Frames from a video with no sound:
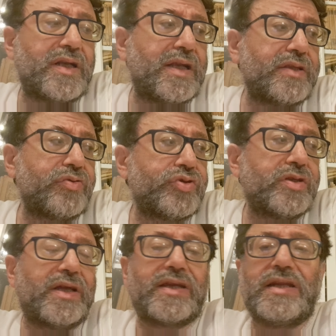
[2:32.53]
tra l'altro è
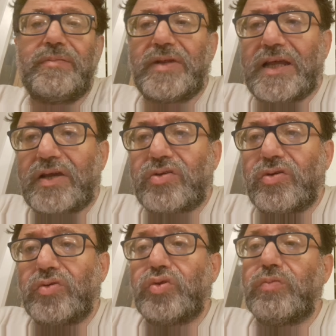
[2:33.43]
uscito anche
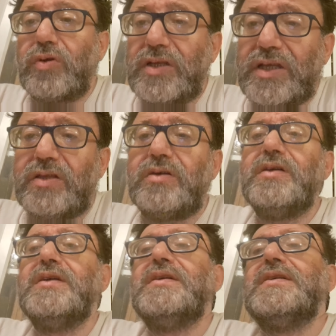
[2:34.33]
l'almanacco
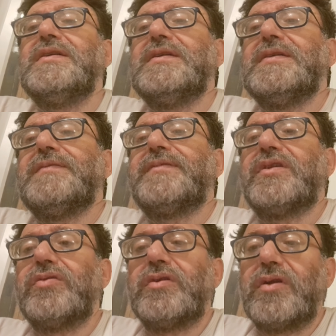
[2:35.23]
Topolino
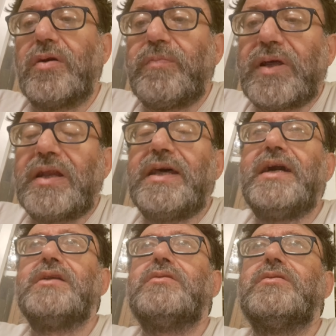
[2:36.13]
di cui non ho
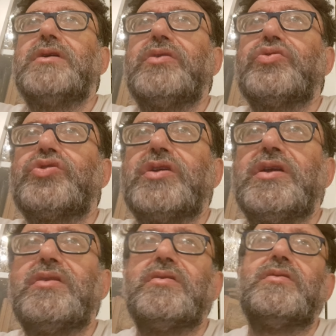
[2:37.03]
parlato è
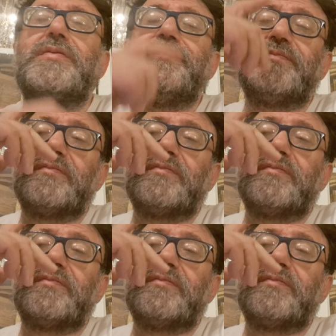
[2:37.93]
uscito